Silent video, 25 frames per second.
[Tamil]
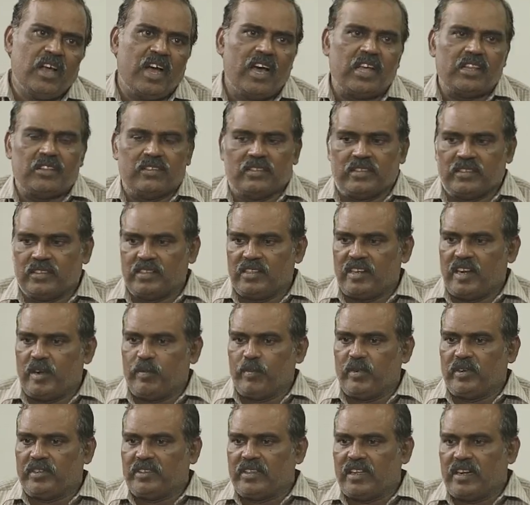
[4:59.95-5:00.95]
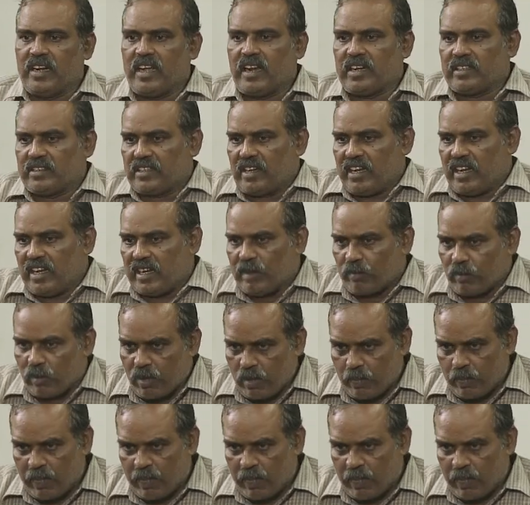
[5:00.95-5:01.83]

அது வந்து நம்ம இந்த நேரத்தில் நம்முடைய